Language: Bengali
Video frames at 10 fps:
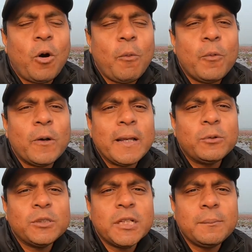অমর
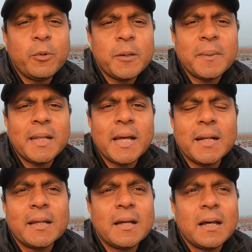একুশে
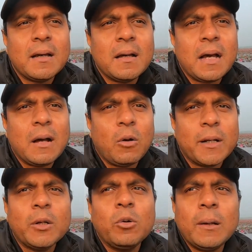বইমেলার
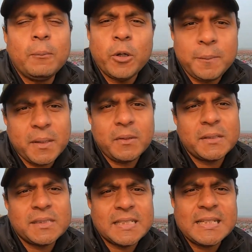অনেকগুলো বই বের
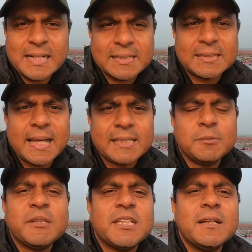হয়েছে ডাটা সায়েন্স
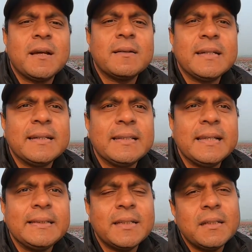মেশিন লার্নিং
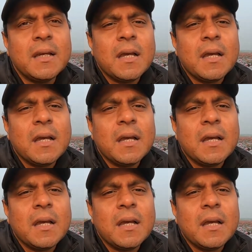রিলেটেড